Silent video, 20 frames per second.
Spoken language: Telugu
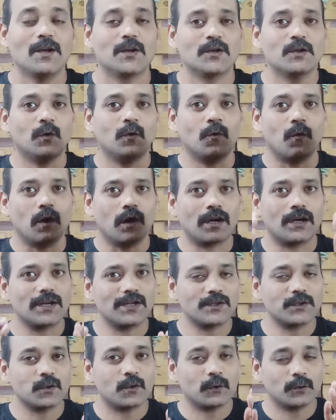సో ఒక్క
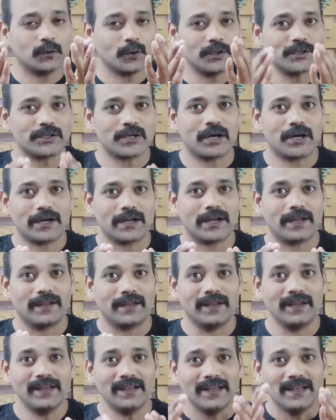స్టోర్తో స్టార్ట్
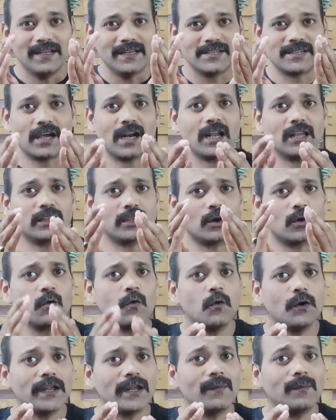అయింది చాలా
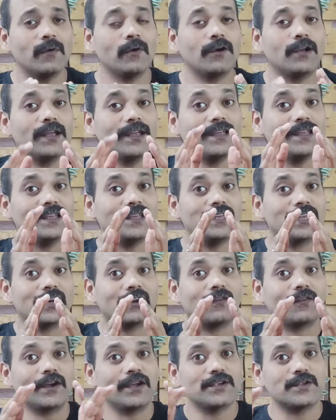తక్కువ టైంలోనే
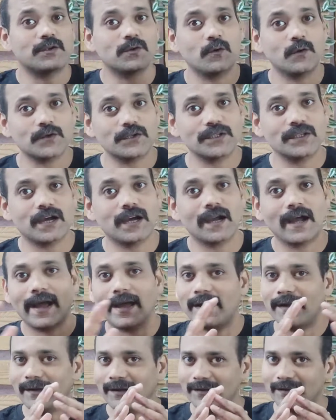ఇరవై స్టోర్స్ దాకా
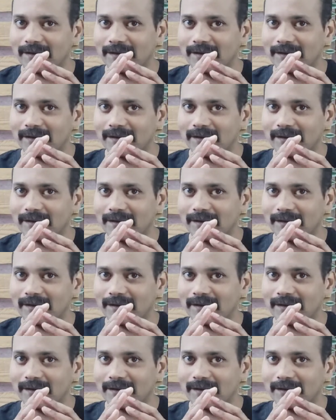ఆయన